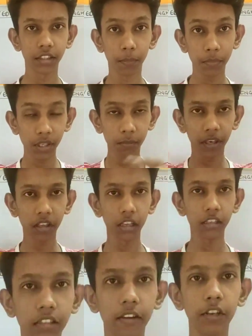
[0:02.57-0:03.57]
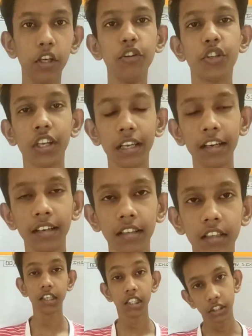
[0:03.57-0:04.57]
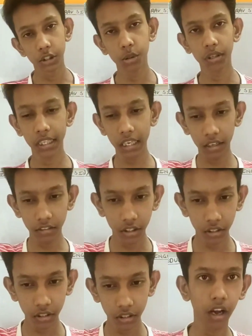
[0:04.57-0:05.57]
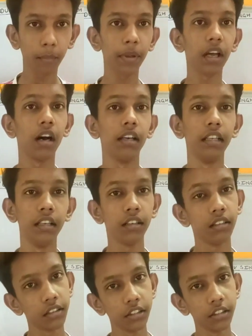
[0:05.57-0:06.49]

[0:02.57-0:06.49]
सबसे बड़ा रेवोल्यूशन है जो कि आज यहाँ पे आने